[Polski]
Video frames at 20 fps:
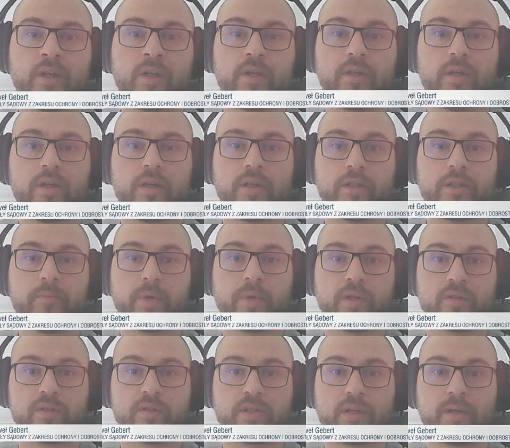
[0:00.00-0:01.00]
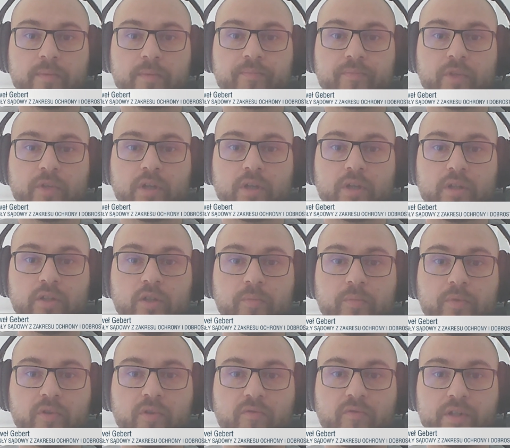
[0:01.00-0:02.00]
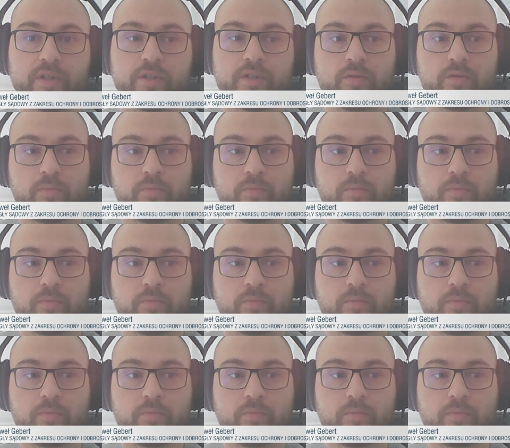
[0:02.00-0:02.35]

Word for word: e, i mająca e, doprowadzić,